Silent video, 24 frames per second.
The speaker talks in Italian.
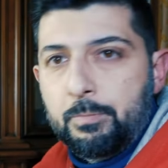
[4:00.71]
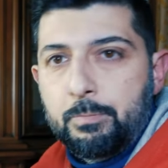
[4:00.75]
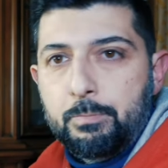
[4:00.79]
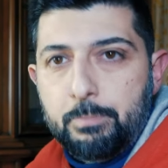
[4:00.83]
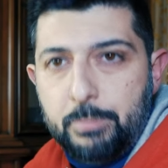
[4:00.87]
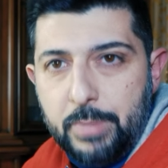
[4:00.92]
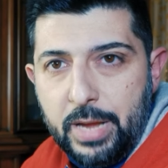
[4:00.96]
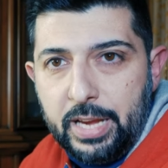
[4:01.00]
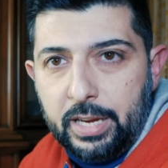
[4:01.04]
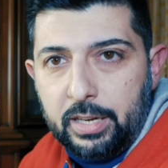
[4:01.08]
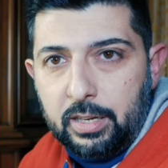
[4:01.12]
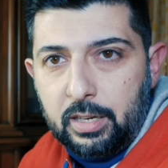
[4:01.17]

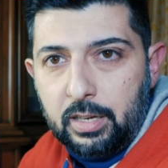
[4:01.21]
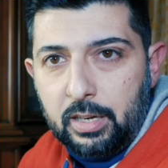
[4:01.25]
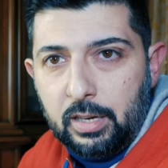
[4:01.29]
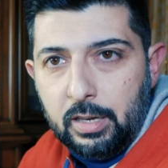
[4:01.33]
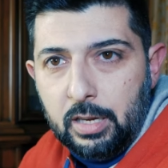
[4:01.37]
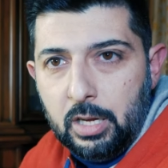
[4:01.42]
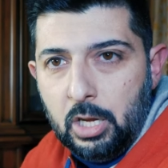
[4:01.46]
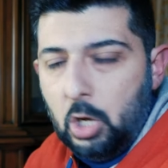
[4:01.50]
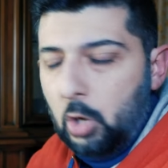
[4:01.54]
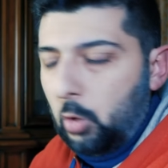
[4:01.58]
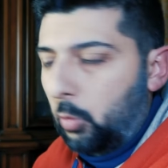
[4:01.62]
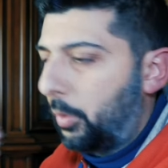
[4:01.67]
Mac.
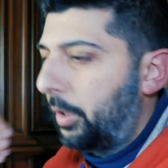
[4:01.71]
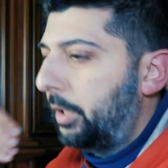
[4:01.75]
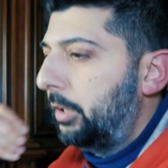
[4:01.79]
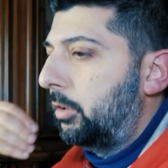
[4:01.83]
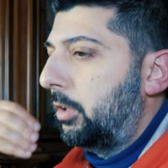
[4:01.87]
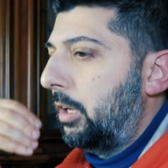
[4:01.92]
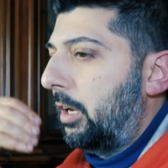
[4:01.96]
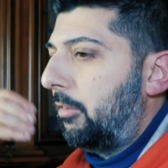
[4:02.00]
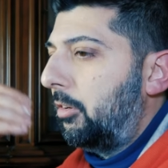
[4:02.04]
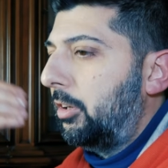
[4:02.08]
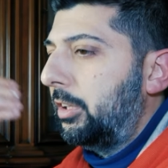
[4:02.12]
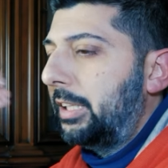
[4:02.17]
Quindi
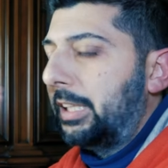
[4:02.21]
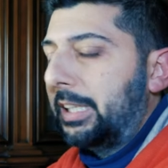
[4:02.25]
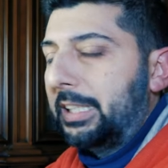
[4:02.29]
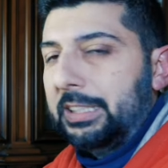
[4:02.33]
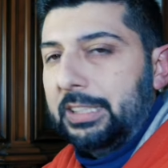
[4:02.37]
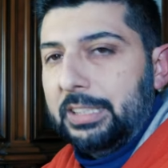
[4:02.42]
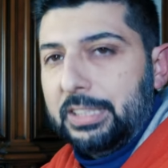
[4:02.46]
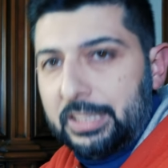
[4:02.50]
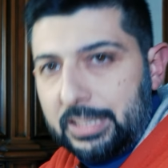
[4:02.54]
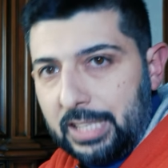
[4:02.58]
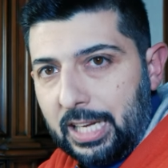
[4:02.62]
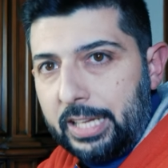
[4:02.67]
una volta che
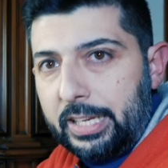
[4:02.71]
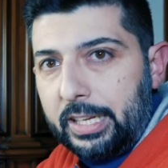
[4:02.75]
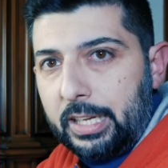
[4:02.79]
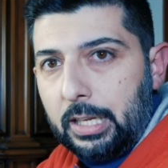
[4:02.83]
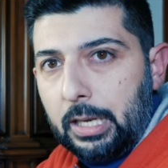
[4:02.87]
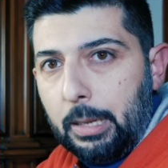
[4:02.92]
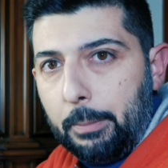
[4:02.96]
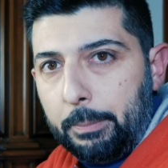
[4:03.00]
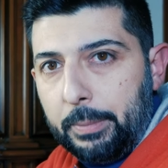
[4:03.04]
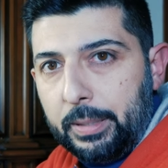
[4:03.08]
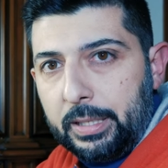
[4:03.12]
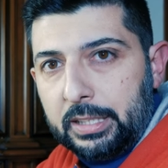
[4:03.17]
si scarica
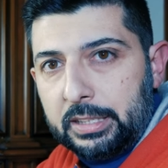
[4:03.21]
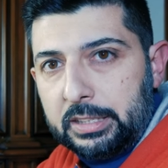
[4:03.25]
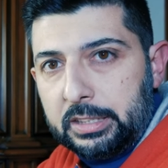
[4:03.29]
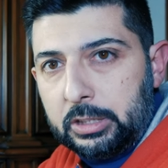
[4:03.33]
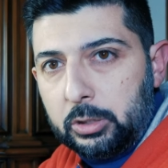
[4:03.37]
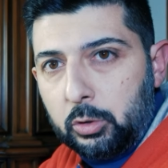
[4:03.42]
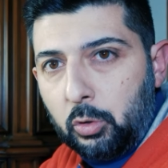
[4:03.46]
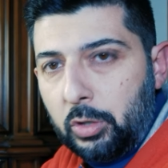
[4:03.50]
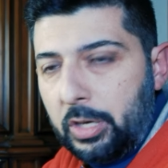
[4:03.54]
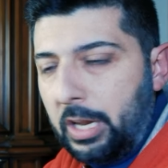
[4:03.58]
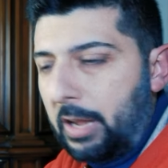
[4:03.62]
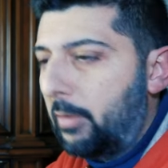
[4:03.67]

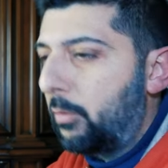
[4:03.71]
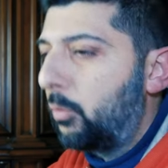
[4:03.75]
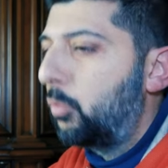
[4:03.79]
l'applicazione,